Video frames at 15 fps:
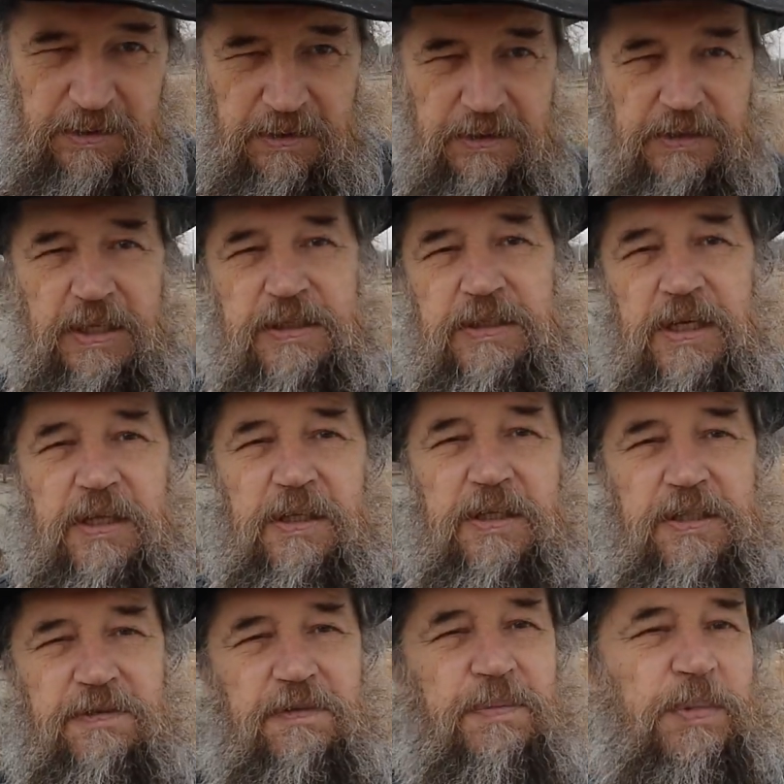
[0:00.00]
сначала
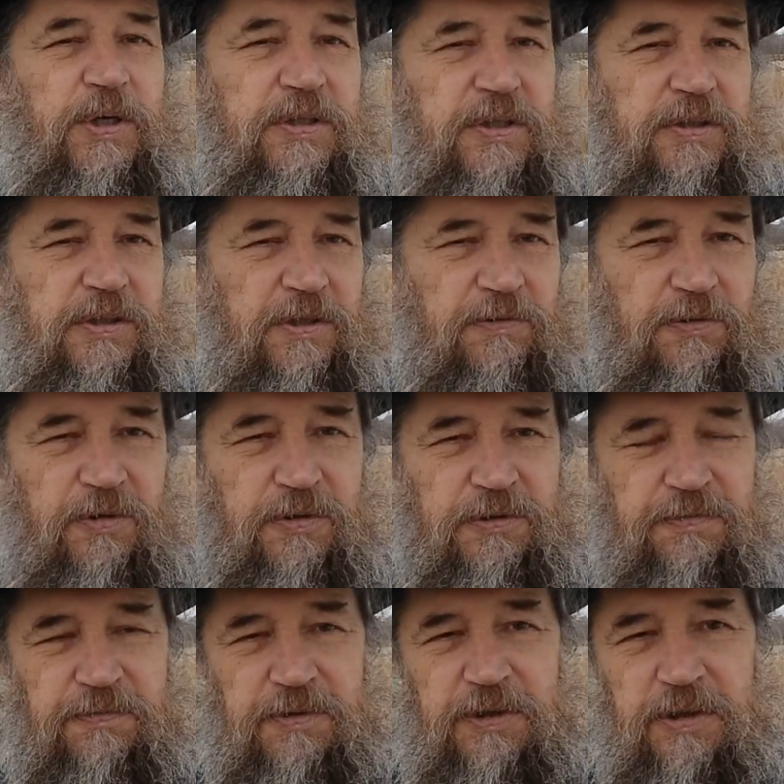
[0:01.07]
освободить его
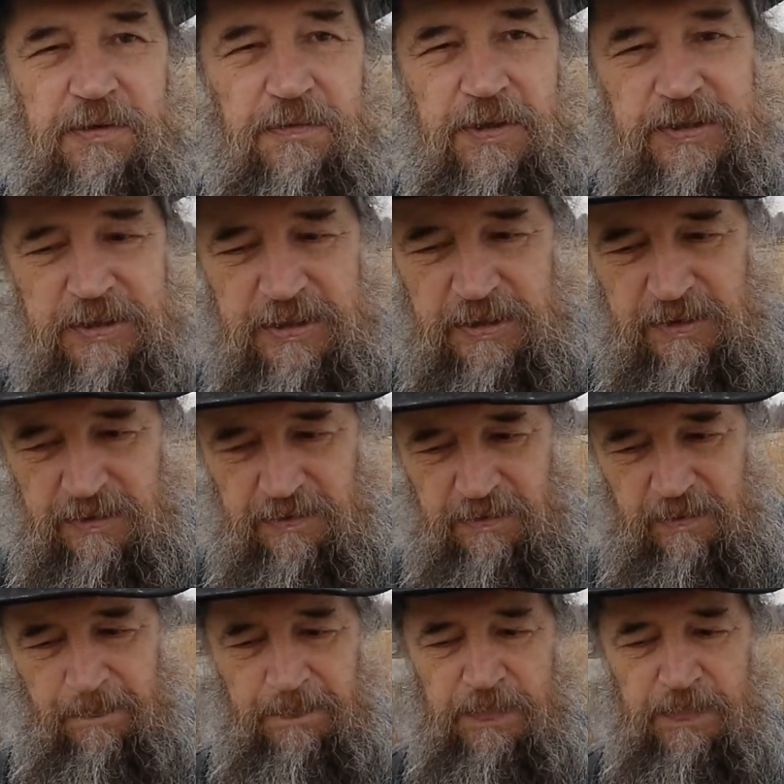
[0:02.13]
от их воздействия,